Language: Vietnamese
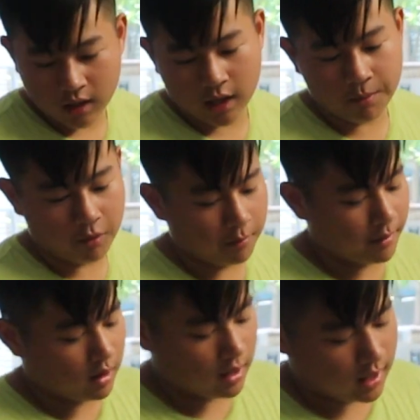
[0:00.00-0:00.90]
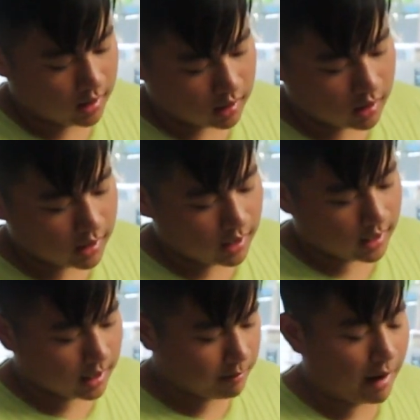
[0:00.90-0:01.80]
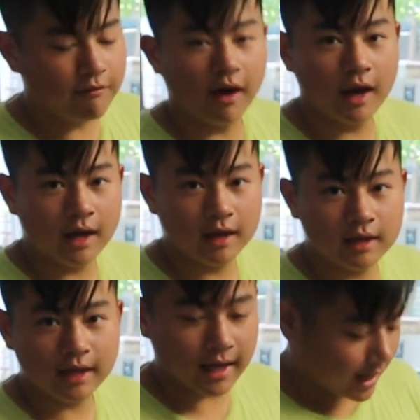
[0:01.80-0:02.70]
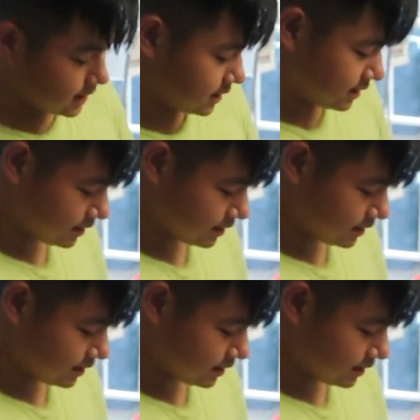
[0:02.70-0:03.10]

cái propeller có nghĩa là cái bảo vệ cái cánh